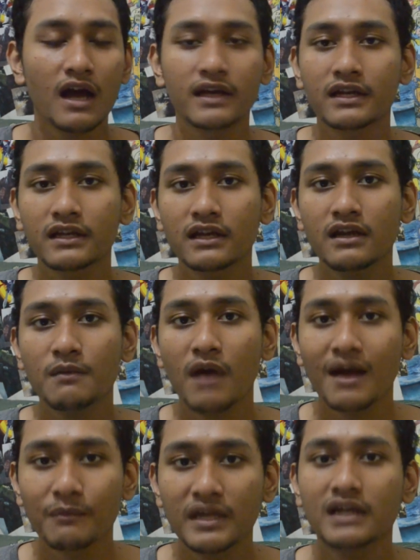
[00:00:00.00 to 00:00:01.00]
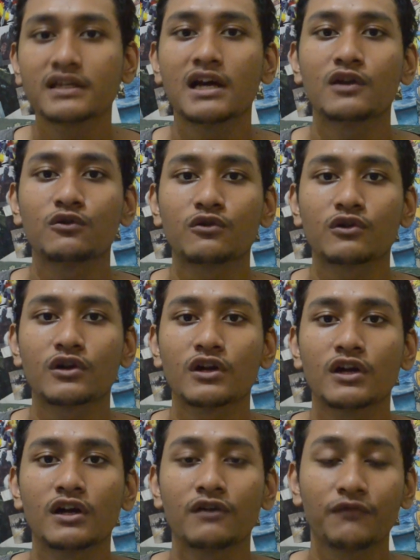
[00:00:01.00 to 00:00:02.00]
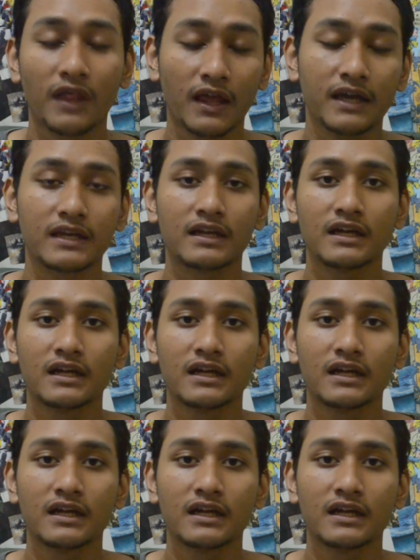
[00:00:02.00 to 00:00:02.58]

akhirnya dia mengambil jalur villain